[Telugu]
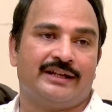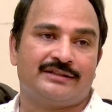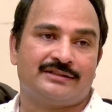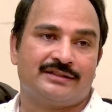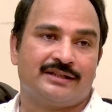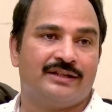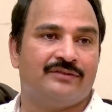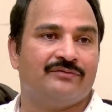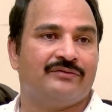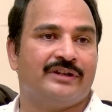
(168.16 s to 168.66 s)

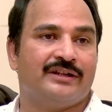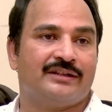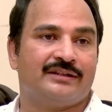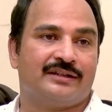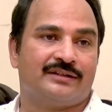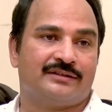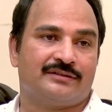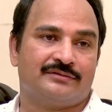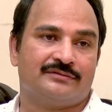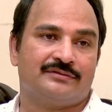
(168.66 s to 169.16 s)
ఎక్స్ట్రీమ్
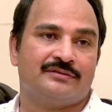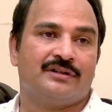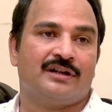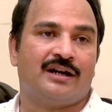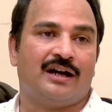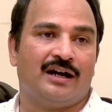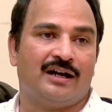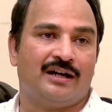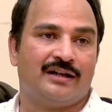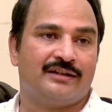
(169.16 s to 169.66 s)
వీక్నెస్
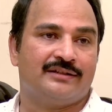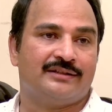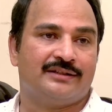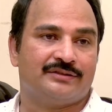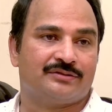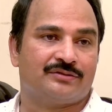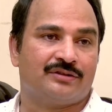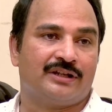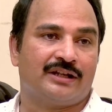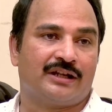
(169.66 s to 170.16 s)
ఆహారం
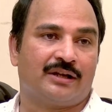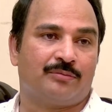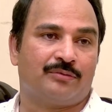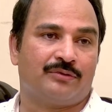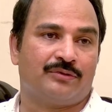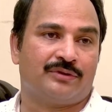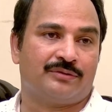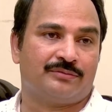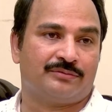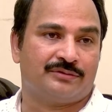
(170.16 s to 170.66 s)

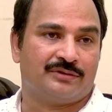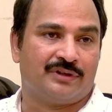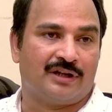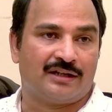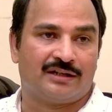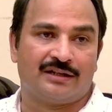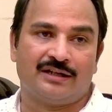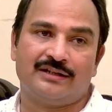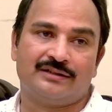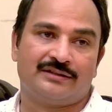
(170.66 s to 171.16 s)
తీసుకోలేకపోవడము
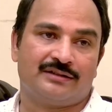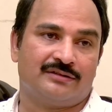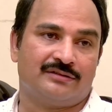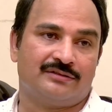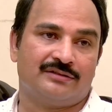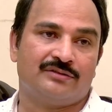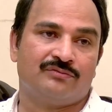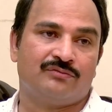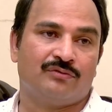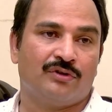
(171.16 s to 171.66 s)
అట్లాంటి
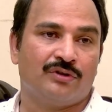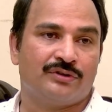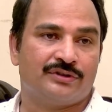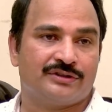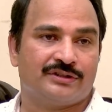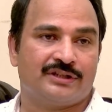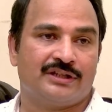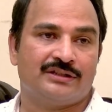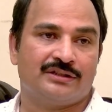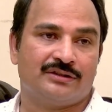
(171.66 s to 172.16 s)
థర్డ్ ఫోర్త్
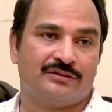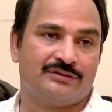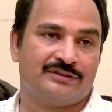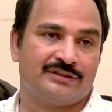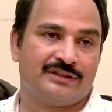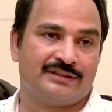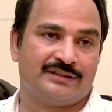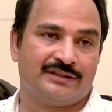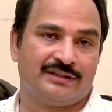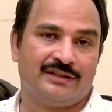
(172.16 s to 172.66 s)
స్టేజ్లో
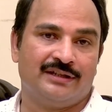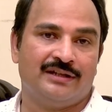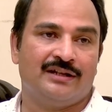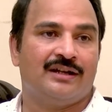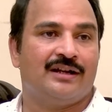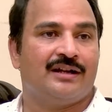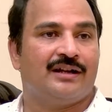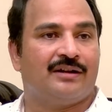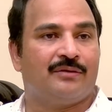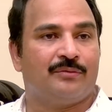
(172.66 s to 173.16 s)
వచ్చేసి
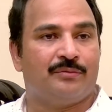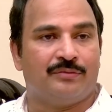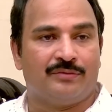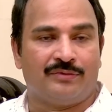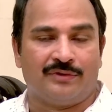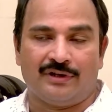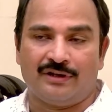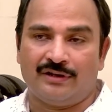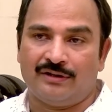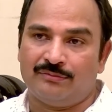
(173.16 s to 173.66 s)

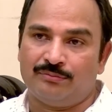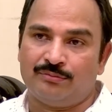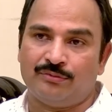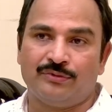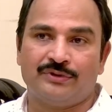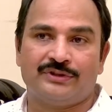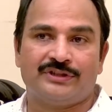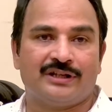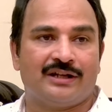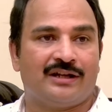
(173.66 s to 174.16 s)

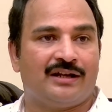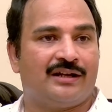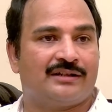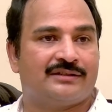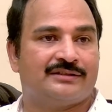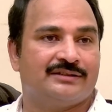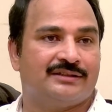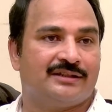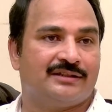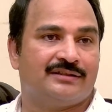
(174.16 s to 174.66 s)
పూర్తిగా
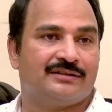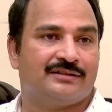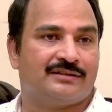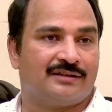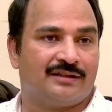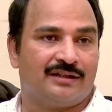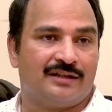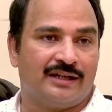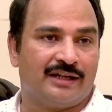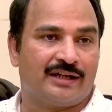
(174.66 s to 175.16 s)
ఆక్సిజన్
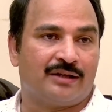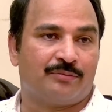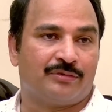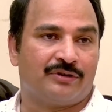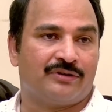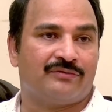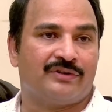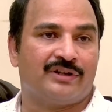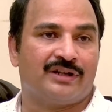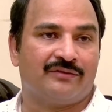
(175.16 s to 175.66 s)

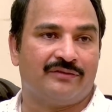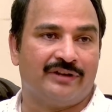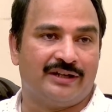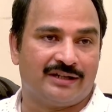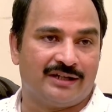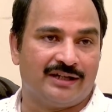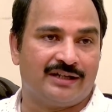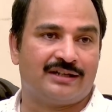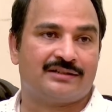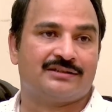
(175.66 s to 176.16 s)
లేకపోవడం అంటే
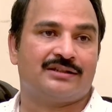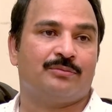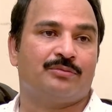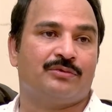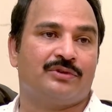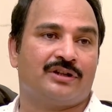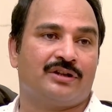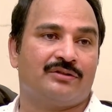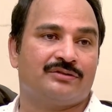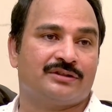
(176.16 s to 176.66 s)
వెంటిలేటర్
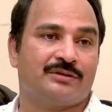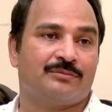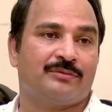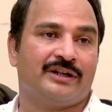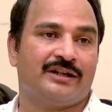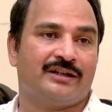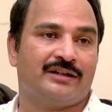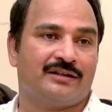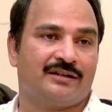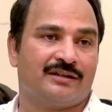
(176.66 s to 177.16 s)
సపోర్ట్ అవసరం
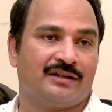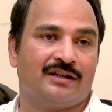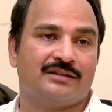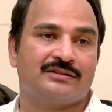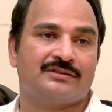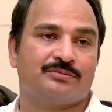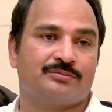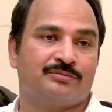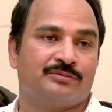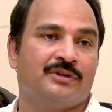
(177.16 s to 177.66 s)
పడేటట్టు
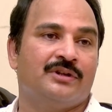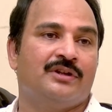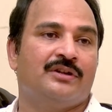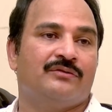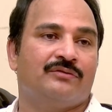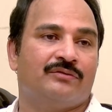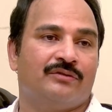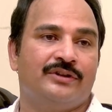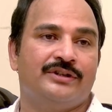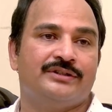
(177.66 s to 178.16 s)
లంగ్స్
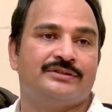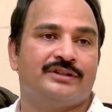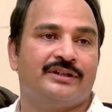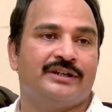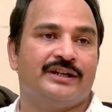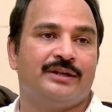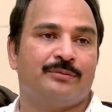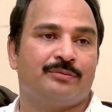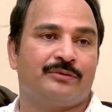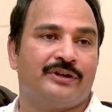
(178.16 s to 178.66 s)
ఫ్లూయిడ్స్తో
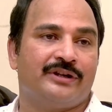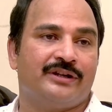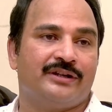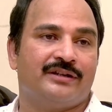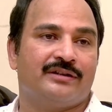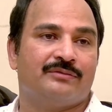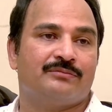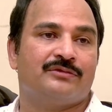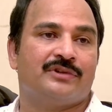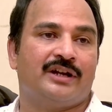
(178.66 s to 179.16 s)
నిండిపోయి
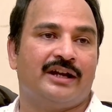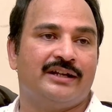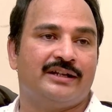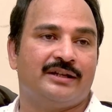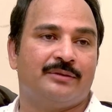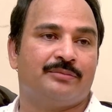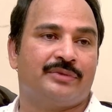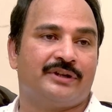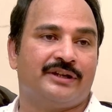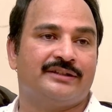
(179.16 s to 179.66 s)
ఉండడం హై
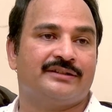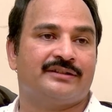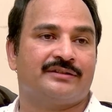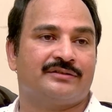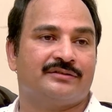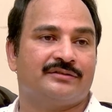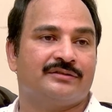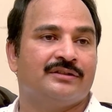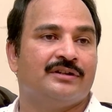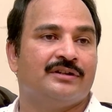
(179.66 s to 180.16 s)
టెంపరేచరు